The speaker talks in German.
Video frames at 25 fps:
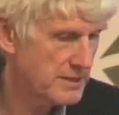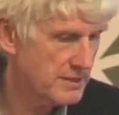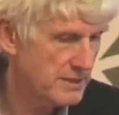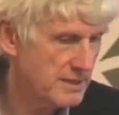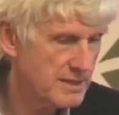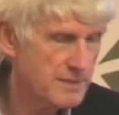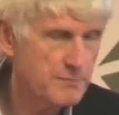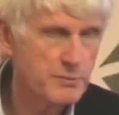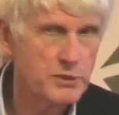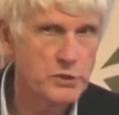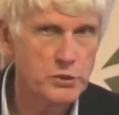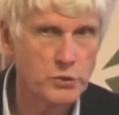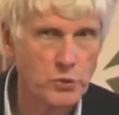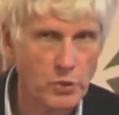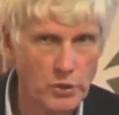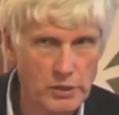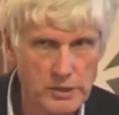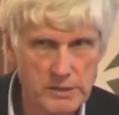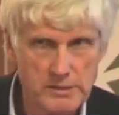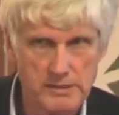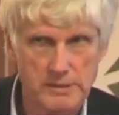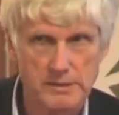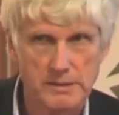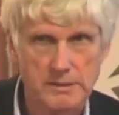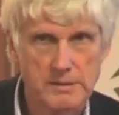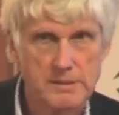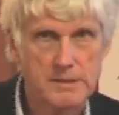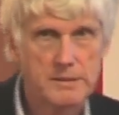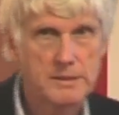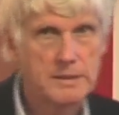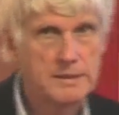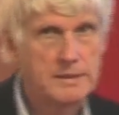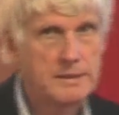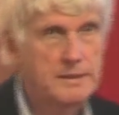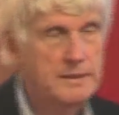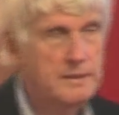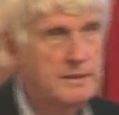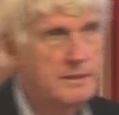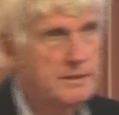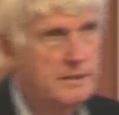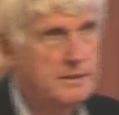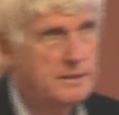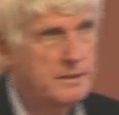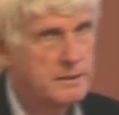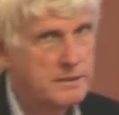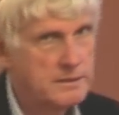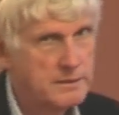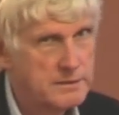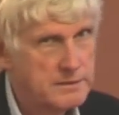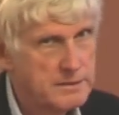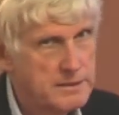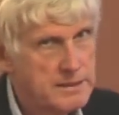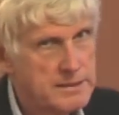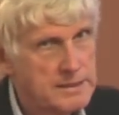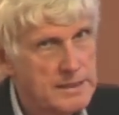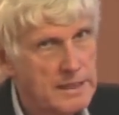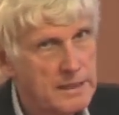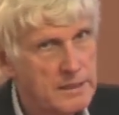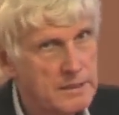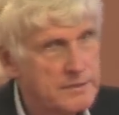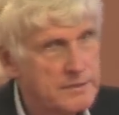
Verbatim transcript: was das bedeutet, äh, nicht